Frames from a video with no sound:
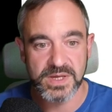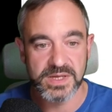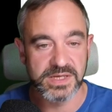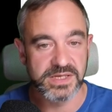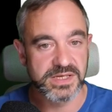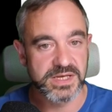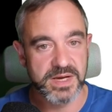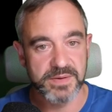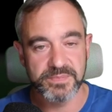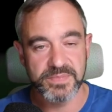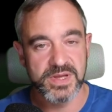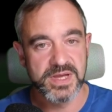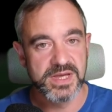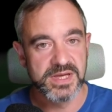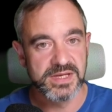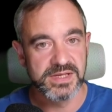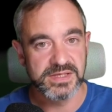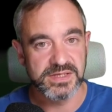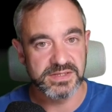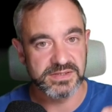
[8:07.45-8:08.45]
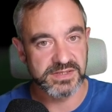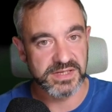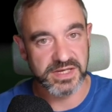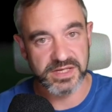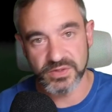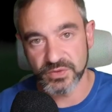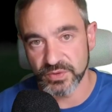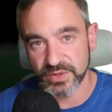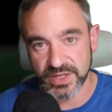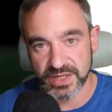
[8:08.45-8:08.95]
Ich habe das
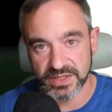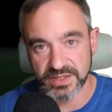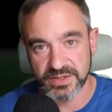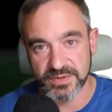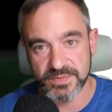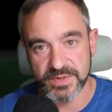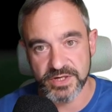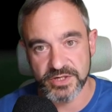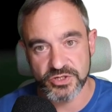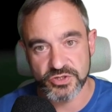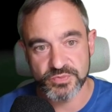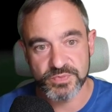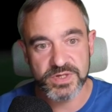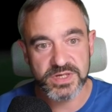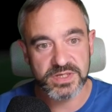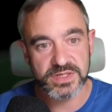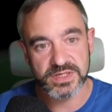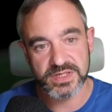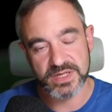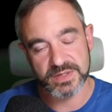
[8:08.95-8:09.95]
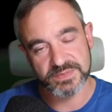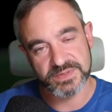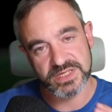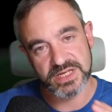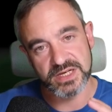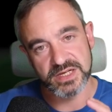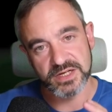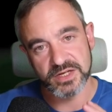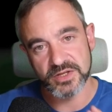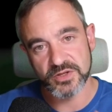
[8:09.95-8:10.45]
eine oder andere Mal gespielt, ich habe
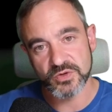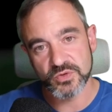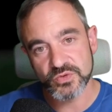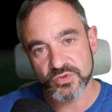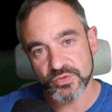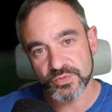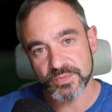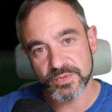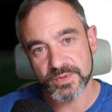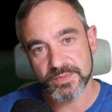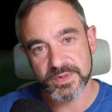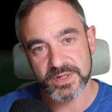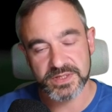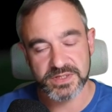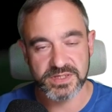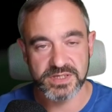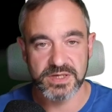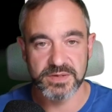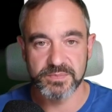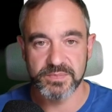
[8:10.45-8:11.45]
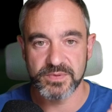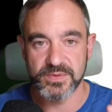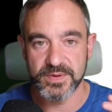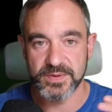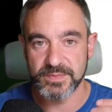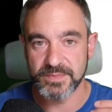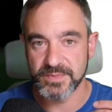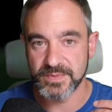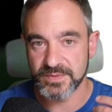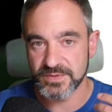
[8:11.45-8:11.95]
sehr lange YouTube gemacht, ich habe
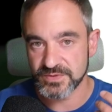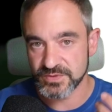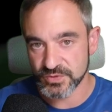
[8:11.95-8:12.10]
ähm,